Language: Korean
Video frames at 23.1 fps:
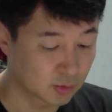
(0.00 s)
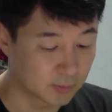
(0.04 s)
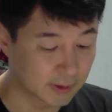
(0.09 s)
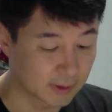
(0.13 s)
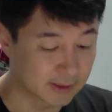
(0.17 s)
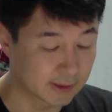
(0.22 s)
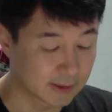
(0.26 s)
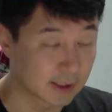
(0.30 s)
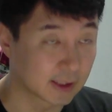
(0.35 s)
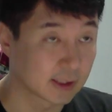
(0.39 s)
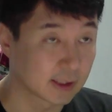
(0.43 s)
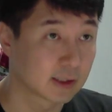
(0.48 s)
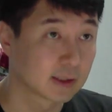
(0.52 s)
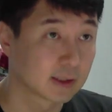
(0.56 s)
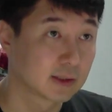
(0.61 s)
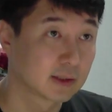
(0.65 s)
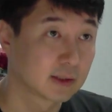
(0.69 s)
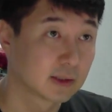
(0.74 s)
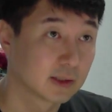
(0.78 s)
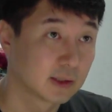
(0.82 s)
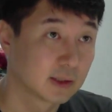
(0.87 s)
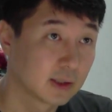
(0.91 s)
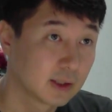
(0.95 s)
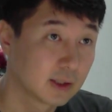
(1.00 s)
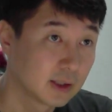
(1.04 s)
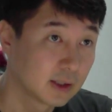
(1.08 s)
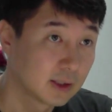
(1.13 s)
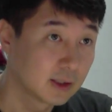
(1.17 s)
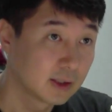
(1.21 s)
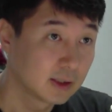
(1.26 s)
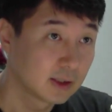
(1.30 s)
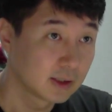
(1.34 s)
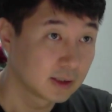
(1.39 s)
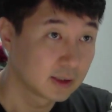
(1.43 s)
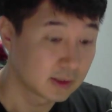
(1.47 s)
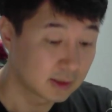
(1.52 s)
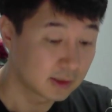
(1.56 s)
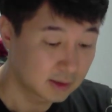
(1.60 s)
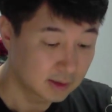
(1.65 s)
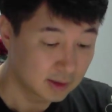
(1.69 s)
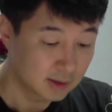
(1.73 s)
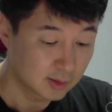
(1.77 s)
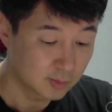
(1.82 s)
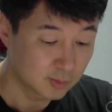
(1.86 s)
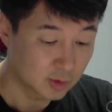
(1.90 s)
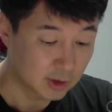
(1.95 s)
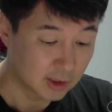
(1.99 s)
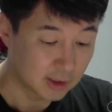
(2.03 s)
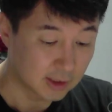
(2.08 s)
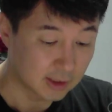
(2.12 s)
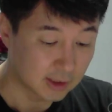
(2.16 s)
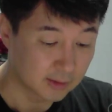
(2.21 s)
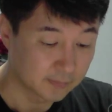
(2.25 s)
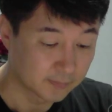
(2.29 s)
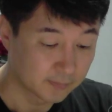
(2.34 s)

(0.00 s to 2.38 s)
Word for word: 만다. 이 때문에